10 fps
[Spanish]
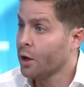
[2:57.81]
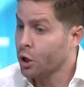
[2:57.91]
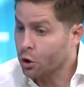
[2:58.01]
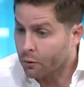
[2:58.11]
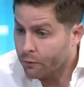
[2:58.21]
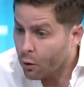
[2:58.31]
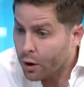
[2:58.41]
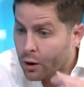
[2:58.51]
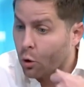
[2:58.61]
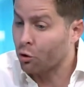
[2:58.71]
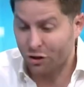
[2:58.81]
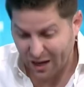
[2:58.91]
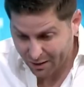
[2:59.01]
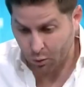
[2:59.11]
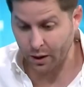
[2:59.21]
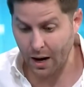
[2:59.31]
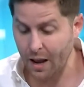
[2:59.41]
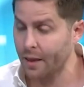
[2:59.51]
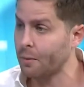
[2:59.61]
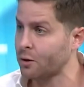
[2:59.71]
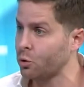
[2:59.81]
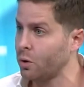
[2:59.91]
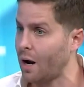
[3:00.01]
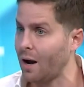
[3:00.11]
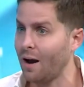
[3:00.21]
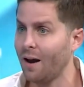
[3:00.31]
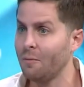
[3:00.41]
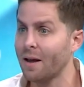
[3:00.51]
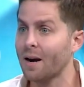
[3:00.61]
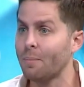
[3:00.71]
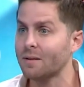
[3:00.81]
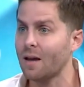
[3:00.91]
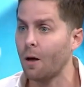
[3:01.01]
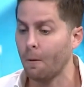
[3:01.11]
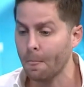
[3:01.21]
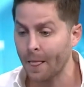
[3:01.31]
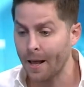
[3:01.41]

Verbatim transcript: Y yo voy con tres toneladas de basura el viernes pasado